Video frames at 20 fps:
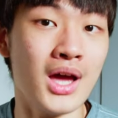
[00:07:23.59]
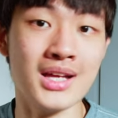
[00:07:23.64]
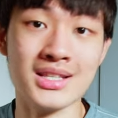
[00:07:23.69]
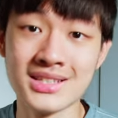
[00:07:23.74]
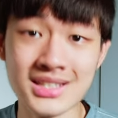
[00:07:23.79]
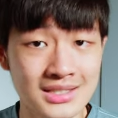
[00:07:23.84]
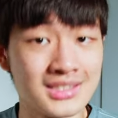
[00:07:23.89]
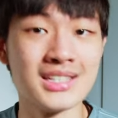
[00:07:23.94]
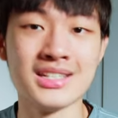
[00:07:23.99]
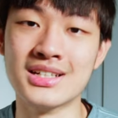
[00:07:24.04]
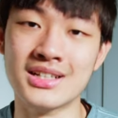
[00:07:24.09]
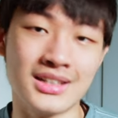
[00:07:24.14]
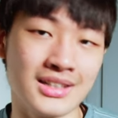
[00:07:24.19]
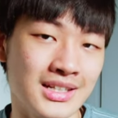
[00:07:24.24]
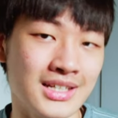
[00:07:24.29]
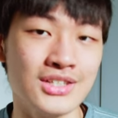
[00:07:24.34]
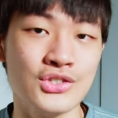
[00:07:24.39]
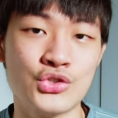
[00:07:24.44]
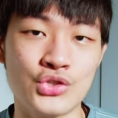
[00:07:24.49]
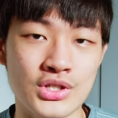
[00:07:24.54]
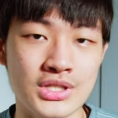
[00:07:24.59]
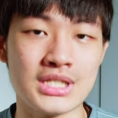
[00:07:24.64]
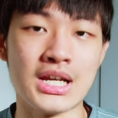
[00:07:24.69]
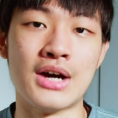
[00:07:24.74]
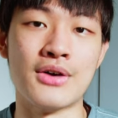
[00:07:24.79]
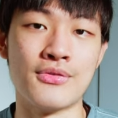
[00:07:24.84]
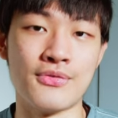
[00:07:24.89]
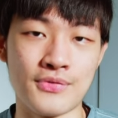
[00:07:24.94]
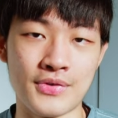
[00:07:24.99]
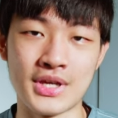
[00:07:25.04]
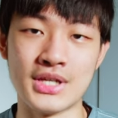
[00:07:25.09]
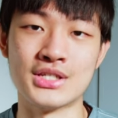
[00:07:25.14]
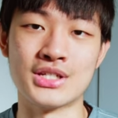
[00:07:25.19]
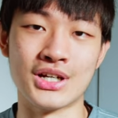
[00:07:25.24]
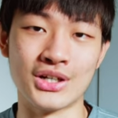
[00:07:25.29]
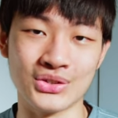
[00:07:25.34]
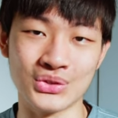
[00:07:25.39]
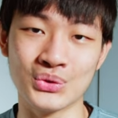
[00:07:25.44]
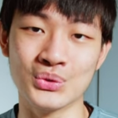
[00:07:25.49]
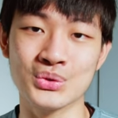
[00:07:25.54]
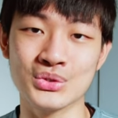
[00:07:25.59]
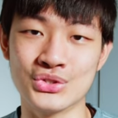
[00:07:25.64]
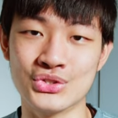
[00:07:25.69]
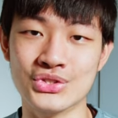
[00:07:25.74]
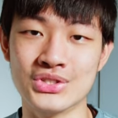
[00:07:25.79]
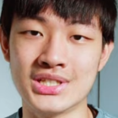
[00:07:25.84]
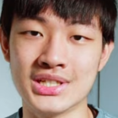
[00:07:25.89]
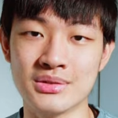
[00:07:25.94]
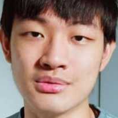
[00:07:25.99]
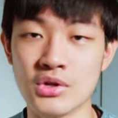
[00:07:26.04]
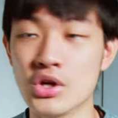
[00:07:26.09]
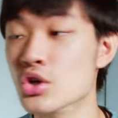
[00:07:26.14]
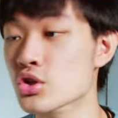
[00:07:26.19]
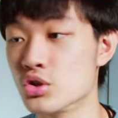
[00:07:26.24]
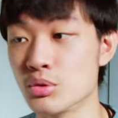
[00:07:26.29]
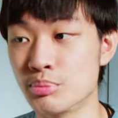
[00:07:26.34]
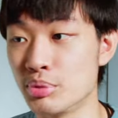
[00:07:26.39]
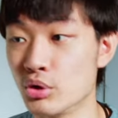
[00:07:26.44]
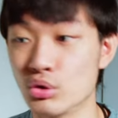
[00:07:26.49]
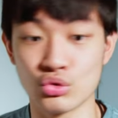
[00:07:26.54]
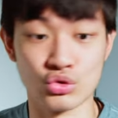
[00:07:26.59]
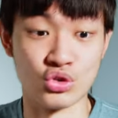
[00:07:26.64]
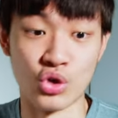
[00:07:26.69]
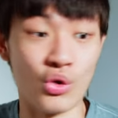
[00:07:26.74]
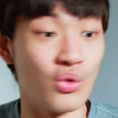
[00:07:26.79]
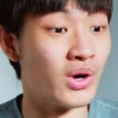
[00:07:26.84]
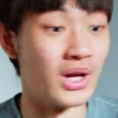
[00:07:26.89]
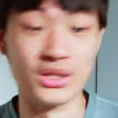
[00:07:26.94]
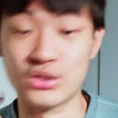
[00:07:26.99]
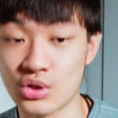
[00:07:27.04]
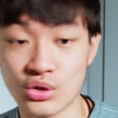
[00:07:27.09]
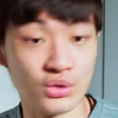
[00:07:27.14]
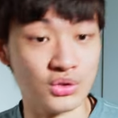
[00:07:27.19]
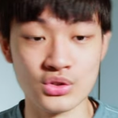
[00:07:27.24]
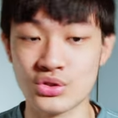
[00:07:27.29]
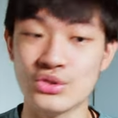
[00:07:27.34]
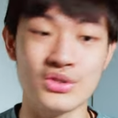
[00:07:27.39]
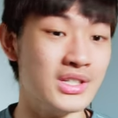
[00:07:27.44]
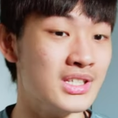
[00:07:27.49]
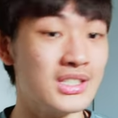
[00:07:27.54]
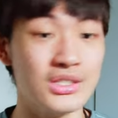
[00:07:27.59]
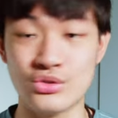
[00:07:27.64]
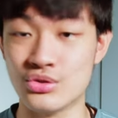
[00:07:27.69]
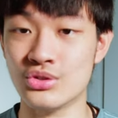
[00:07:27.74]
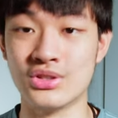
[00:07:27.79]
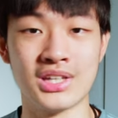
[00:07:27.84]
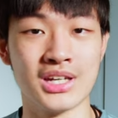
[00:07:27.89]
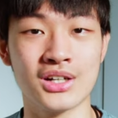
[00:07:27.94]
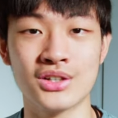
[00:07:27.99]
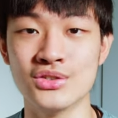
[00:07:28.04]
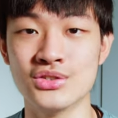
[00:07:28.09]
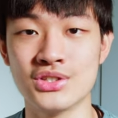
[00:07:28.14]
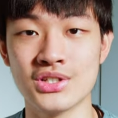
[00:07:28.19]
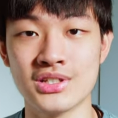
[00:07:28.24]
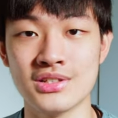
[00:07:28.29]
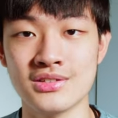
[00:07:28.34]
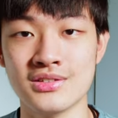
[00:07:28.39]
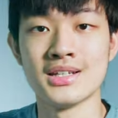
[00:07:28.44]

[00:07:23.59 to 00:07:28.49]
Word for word: 这真的可以省下非常多时间，就不用冲来冲去，一直去调整。